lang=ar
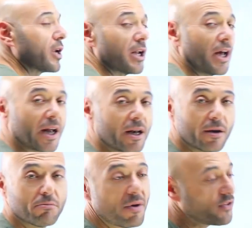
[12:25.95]
الحل
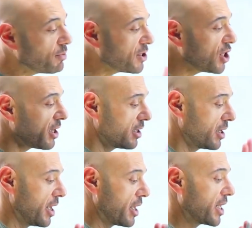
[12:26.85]
ما فيش مجال
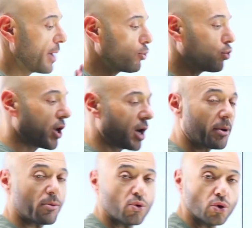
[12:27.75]
يا بده يكون أكبر
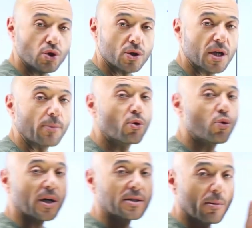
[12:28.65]
من النص يا بده
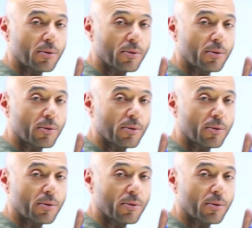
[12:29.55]
يكون أصغر من